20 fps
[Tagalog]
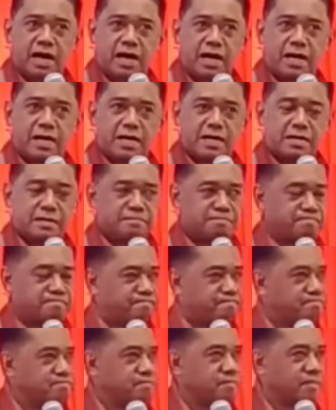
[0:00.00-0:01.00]
uh,
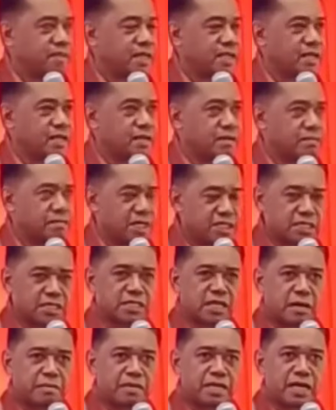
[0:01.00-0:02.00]

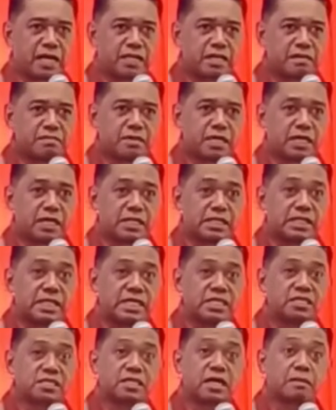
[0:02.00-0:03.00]
masasabi natin
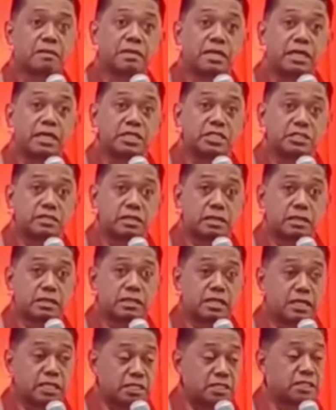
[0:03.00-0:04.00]
mga
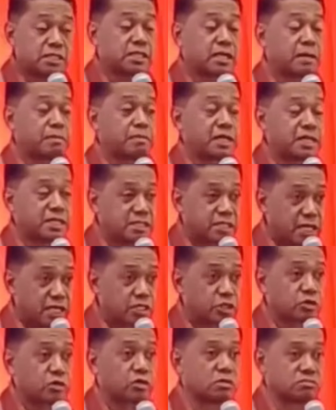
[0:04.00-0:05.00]

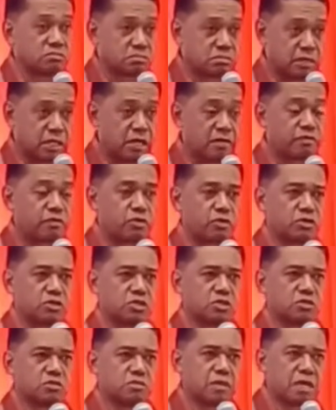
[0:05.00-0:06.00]
destabilization
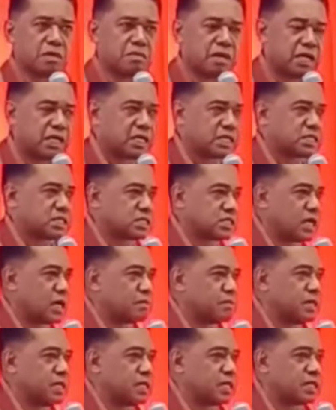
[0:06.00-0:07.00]
efforts. May mga
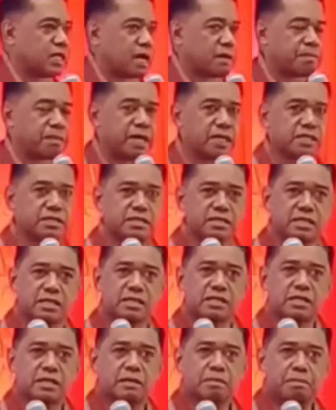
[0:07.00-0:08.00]
nagsasabi na dapat
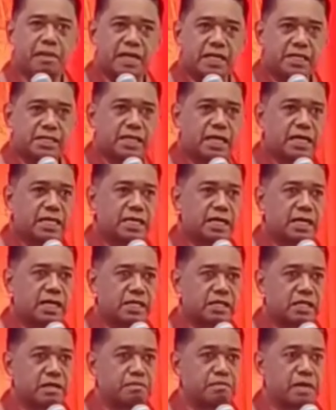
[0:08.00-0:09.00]
palitan ang
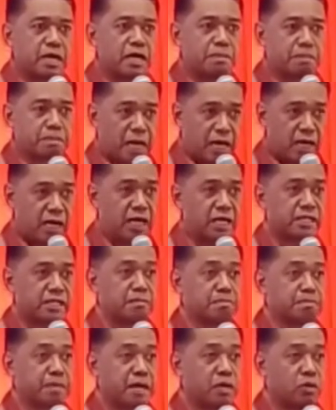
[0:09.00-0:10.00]
ating, ang
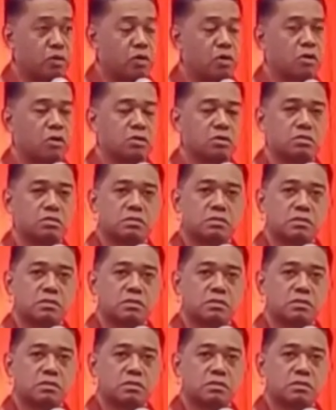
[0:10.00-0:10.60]
ating panulo